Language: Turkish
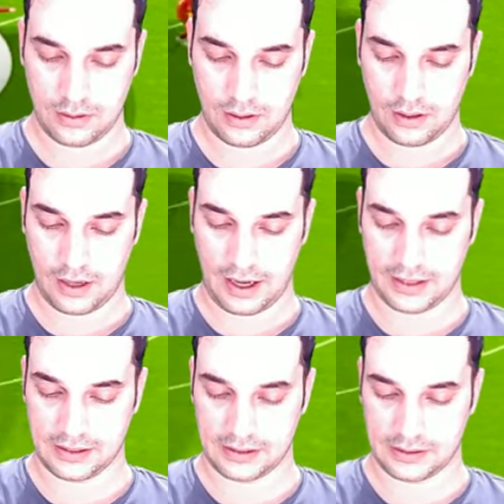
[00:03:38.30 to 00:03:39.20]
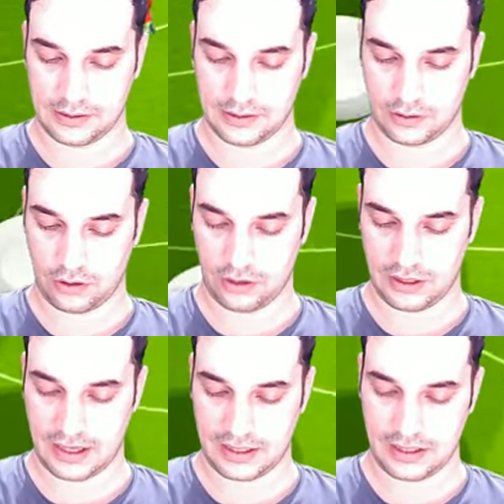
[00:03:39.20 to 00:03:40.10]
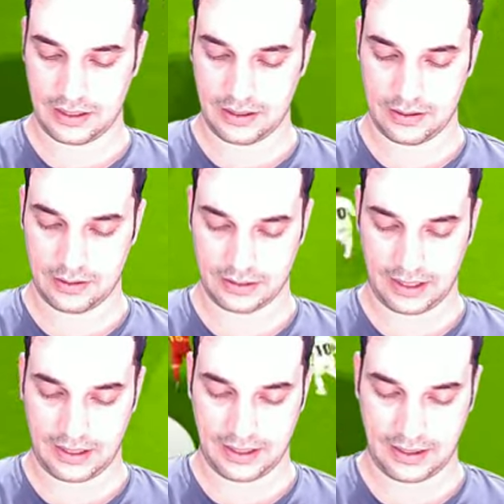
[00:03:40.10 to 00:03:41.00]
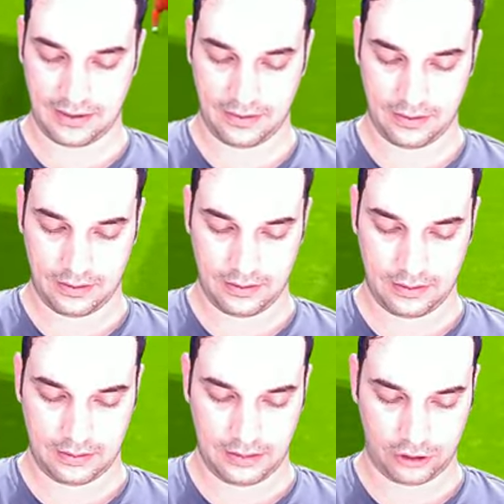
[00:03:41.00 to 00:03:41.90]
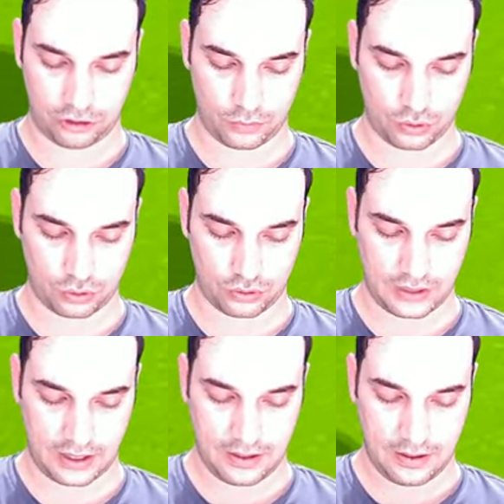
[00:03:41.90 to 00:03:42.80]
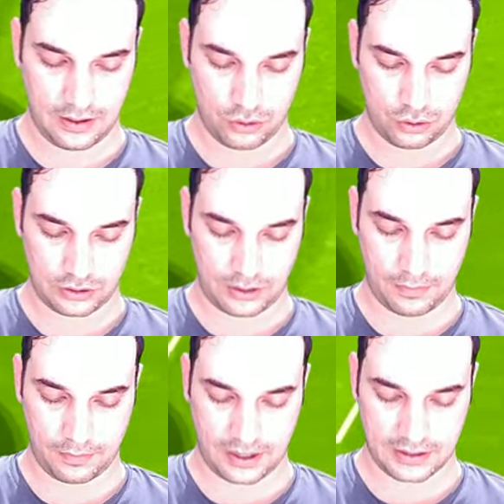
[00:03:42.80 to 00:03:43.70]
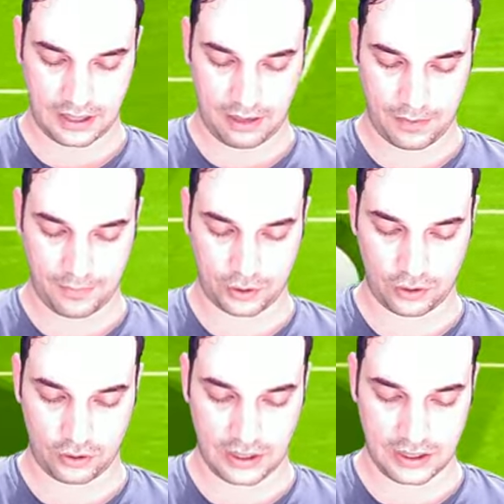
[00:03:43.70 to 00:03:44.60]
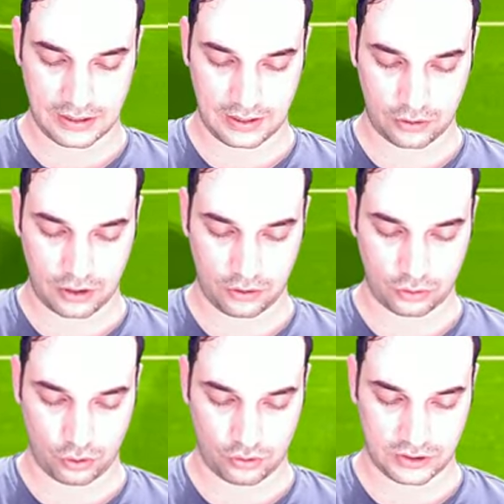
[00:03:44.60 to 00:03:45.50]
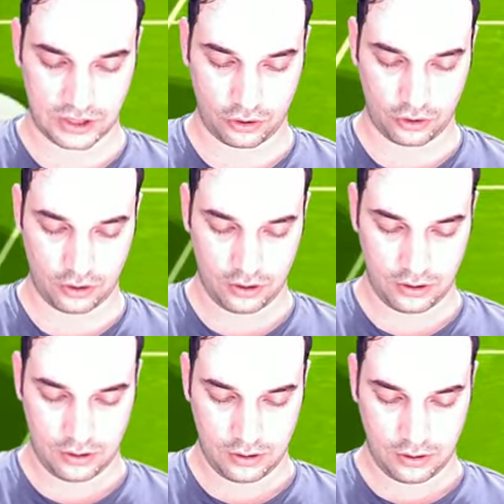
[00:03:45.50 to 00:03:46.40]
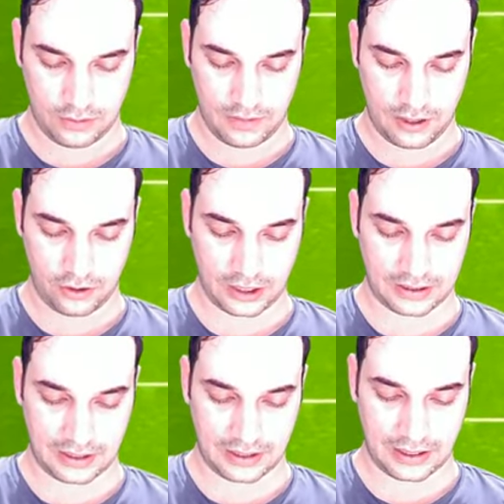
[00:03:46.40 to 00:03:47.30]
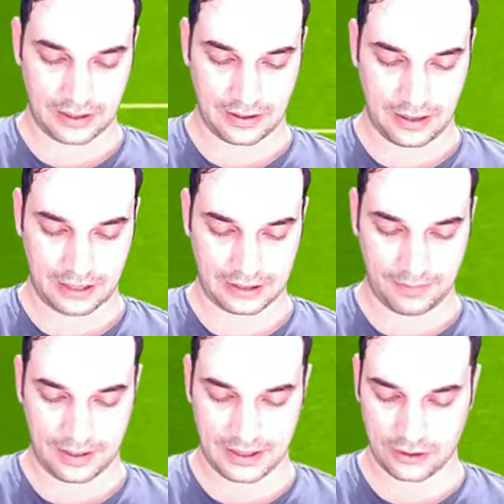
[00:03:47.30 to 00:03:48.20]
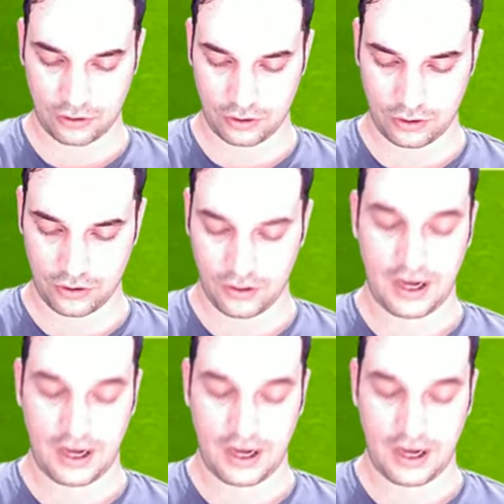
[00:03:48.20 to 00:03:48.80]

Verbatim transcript: Arnold gönderdi. Salah. Tek top çok güzel. Şuradan bir pas. Mbappe gönderirse güzel oldu. Dokun Çeko. Ver yukarı tekrar. Atabilirsin onu.